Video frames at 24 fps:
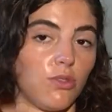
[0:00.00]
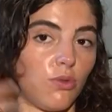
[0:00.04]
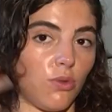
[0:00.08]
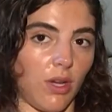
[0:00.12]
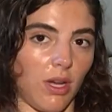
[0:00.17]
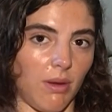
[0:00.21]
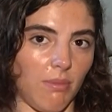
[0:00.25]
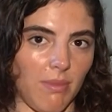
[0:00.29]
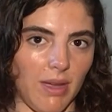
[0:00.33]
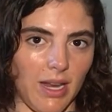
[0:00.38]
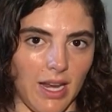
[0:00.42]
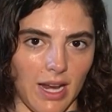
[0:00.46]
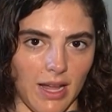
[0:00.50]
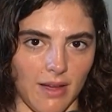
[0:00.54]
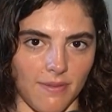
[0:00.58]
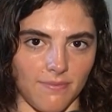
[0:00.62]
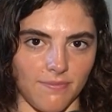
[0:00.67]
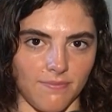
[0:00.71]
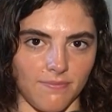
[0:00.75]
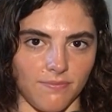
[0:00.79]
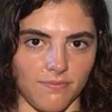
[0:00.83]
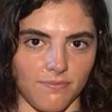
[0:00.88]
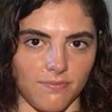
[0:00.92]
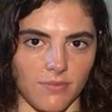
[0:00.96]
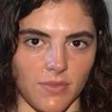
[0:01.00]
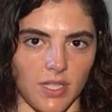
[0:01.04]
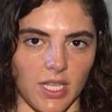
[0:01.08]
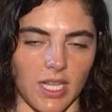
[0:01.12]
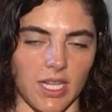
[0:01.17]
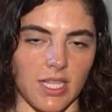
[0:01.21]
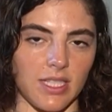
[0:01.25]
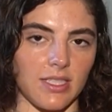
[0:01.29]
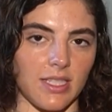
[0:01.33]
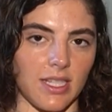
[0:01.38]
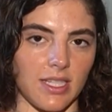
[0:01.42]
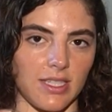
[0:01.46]
y su gemela,
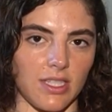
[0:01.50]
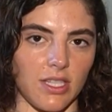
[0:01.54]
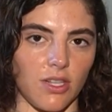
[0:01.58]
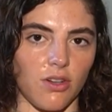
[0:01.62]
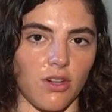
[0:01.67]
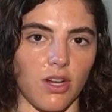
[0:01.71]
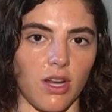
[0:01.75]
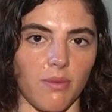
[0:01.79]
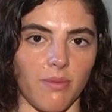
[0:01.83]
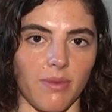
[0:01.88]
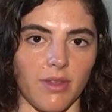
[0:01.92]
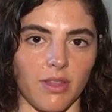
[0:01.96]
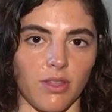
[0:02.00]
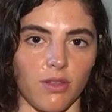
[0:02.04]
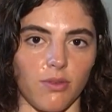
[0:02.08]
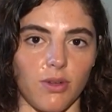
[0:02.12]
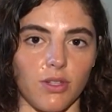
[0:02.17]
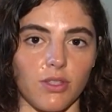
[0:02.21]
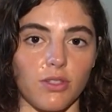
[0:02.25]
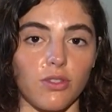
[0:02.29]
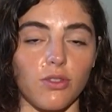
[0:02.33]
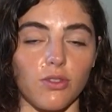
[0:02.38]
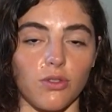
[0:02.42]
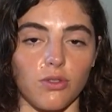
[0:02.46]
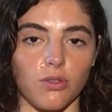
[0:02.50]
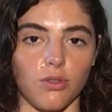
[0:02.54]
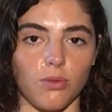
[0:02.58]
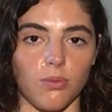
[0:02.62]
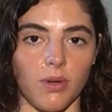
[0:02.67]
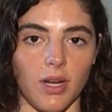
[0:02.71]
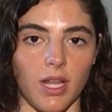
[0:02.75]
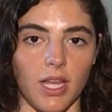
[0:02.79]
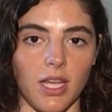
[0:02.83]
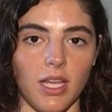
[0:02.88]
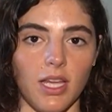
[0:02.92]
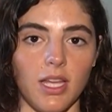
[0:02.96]
quienes nacieron el 24 de
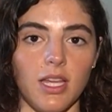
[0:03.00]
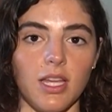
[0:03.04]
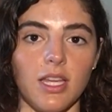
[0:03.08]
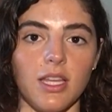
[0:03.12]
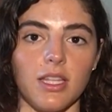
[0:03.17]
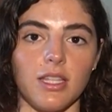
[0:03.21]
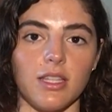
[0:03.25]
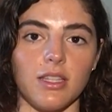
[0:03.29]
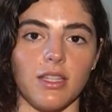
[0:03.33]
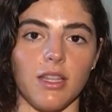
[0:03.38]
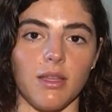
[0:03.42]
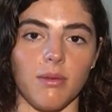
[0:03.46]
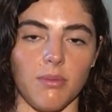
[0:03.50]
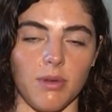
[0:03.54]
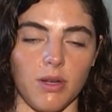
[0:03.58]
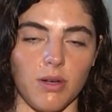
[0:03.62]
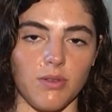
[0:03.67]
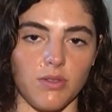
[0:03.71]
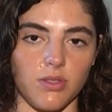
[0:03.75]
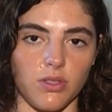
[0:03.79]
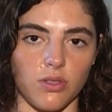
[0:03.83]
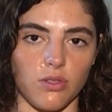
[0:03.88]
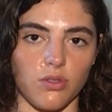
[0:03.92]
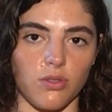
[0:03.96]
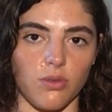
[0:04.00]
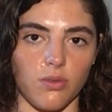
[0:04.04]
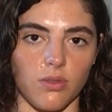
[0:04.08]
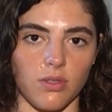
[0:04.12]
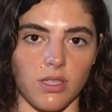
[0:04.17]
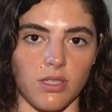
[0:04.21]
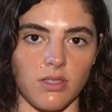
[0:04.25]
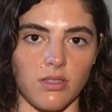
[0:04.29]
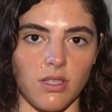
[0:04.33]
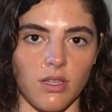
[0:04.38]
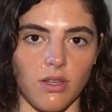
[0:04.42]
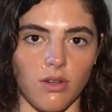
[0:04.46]
octubre de
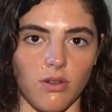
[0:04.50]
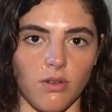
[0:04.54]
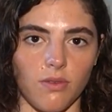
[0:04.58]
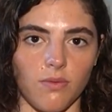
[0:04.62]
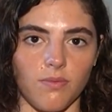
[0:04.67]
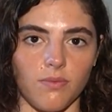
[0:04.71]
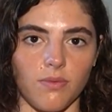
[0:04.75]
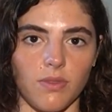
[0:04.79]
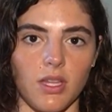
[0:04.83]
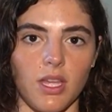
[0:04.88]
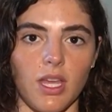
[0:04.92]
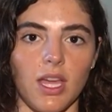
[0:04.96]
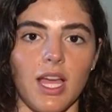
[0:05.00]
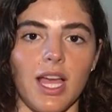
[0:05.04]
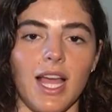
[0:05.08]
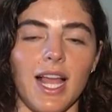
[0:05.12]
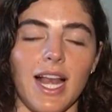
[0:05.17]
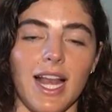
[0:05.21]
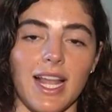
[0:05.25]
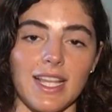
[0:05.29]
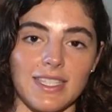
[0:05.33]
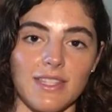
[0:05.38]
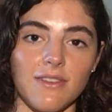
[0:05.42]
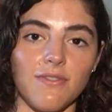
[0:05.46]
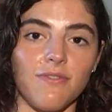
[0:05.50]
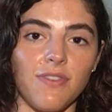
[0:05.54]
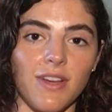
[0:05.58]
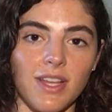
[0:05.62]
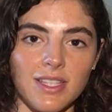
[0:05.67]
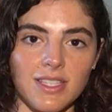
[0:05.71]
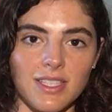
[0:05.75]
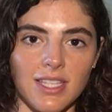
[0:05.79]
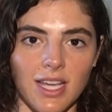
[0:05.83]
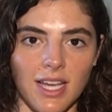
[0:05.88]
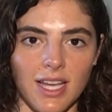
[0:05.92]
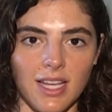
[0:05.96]
1955. Las
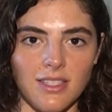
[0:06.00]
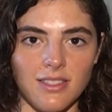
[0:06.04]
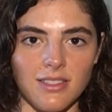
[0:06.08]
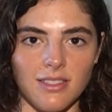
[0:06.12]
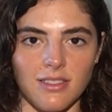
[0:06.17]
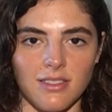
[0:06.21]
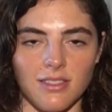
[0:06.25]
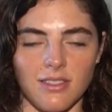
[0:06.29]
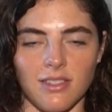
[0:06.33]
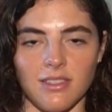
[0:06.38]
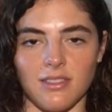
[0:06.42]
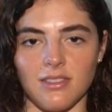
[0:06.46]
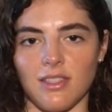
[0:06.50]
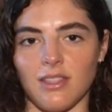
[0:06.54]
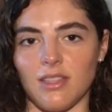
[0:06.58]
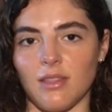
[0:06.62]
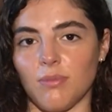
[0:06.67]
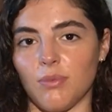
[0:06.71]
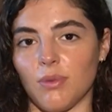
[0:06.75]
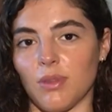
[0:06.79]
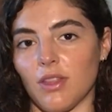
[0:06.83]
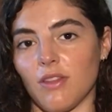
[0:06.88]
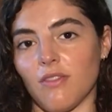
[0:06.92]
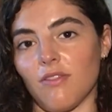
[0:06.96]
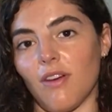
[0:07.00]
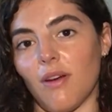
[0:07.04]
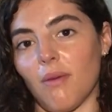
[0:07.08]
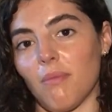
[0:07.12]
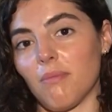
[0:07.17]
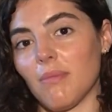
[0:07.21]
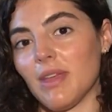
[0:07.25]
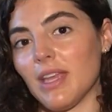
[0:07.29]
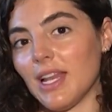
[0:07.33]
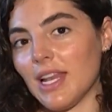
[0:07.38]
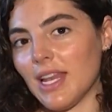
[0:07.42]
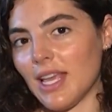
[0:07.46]
infancias, en este tipo de
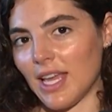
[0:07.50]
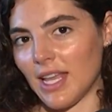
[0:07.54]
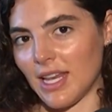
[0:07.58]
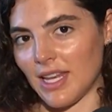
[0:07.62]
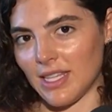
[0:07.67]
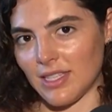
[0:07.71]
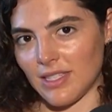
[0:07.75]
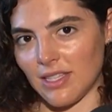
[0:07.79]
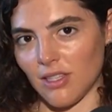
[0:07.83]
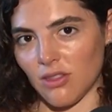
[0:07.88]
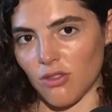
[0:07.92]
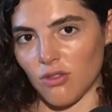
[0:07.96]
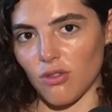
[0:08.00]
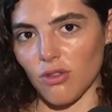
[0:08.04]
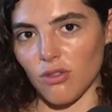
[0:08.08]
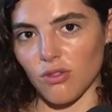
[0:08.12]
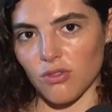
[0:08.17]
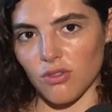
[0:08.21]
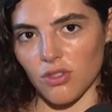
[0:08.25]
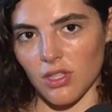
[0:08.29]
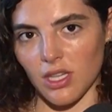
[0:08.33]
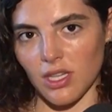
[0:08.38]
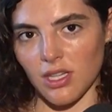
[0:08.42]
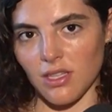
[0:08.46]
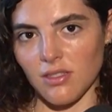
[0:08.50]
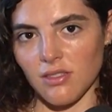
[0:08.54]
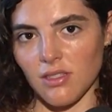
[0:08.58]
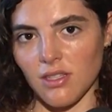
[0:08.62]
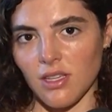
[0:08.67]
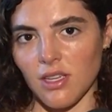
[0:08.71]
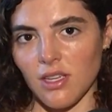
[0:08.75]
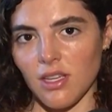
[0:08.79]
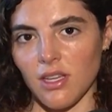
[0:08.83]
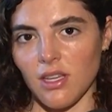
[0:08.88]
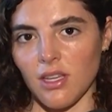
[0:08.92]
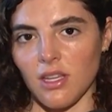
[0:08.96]
familia en ese
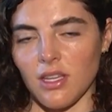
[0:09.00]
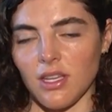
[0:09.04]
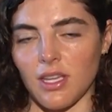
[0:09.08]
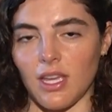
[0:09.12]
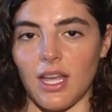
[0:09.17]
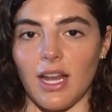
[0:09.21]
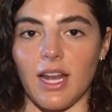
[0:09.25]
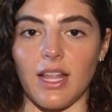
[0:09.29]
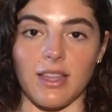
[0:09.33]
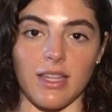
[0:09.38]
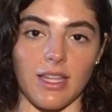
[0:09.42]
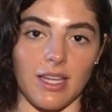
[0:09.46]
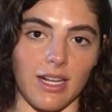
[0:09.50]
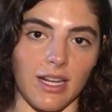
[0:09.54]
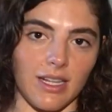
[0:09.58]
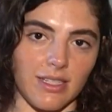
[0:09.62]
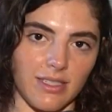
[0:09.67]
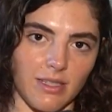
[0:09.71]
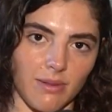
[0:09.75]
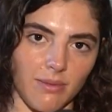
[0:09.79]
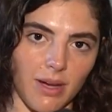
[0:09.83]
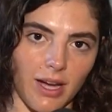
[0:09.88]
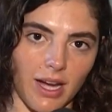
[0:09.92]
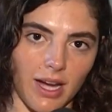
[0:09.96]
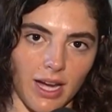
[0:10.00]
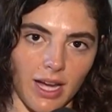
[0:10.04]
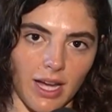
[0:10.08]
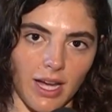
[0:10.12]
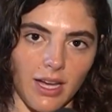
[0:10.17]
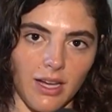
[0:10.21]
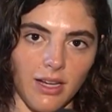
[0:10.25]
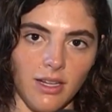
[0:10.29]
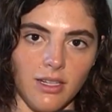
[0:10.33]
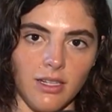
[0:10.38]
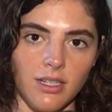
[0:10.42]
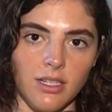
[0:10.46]
entonces, que eran de clase
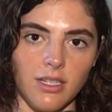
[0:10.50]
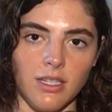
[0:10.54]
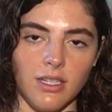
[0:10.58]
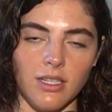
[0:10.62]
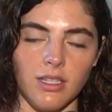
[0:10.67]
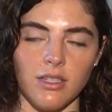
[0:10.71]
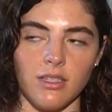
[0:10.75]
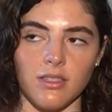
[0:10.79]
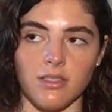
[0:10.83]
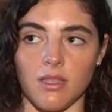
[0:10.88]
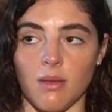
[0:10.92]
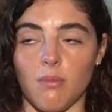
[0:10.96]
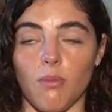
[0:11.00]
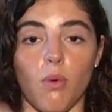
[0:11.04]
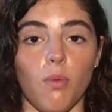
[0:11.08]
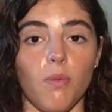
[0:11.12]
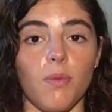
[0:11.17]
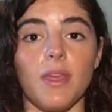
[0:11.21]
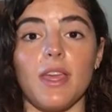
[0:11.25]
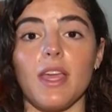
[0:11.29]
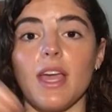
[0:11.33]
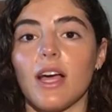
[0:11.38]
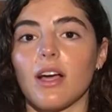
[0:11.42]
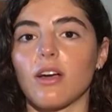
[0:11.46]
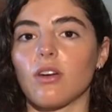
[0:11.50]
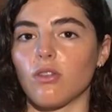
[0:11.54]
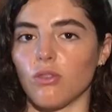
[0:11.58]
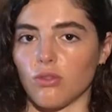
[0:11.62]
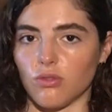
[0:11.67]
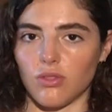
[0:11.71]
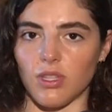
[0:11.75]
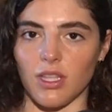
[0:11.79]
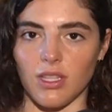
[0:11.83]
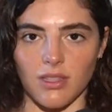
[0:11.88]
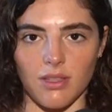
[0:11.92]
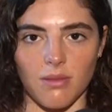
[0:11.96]
baja, se movían
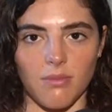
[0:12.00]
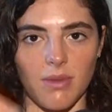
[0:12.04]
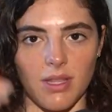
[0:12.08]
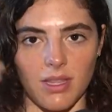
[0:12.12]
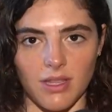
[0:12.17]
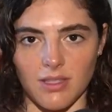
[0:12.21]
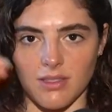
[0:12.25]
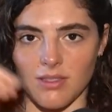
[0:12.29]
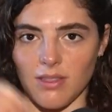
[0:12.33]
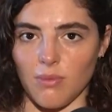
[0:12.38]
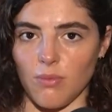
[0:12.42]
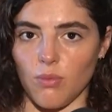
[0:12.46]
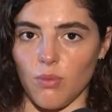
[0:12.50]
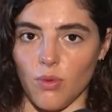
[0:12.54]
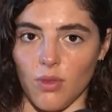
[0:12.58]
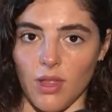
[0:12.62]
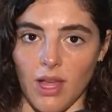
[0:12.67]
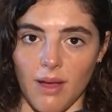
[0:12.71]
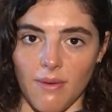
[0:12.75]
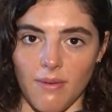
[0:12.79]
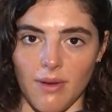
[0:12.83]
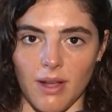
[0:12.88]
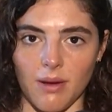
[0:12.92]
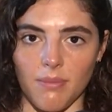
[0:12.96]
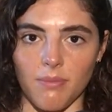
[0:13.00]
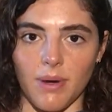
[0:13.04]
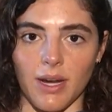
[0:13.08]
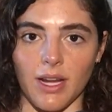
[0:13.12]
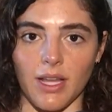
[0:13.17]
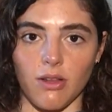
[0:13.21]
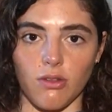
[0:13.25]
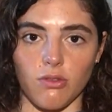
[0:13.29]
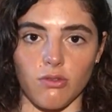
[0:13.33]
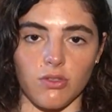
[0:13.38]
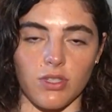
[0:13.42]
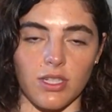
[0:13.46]
constantemente, se mudaban
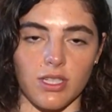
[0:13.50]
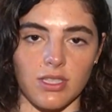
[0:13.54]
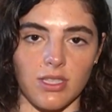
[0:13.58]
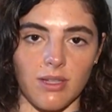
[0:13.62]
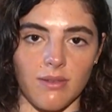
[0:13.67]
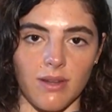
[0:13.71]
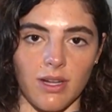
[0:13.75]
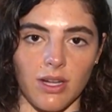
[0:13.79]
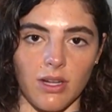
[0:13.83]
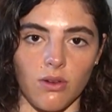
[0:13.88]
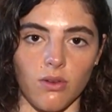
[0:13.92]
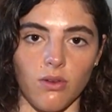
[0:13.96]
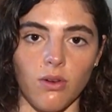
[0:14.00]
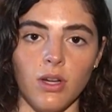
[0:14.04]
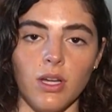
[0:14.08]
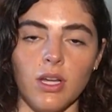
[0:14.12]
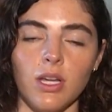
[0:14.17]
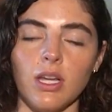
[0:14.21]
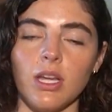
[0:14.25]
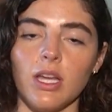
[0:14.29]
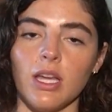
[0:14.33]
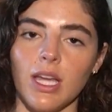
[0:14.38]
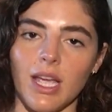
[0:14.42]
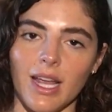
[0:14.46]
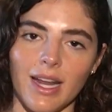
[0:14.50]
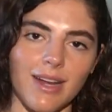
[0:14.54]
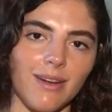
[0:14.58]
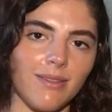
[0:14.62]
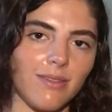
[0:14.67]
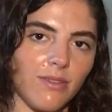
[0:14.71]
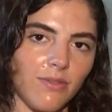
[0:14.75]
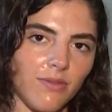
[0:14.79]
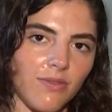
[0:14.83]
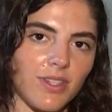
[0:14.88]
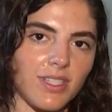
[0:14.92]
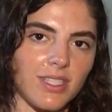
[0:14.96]
para encontrar trabajo,
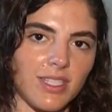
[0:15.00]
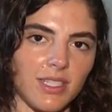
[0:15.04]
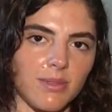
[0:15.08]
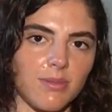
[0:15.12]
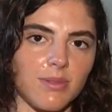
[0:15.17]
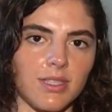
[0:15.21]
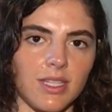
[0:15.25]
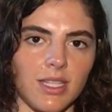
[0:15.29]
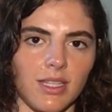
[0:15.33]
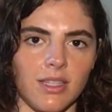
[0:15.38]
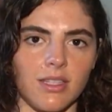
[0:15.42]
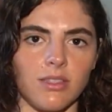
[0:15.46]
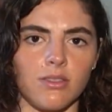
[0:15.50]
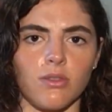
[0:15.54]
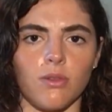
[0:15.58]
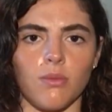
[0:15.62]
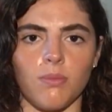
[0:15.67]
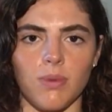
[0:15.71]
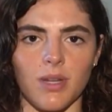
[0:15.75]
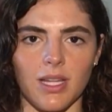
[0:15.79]
eran infancias bastante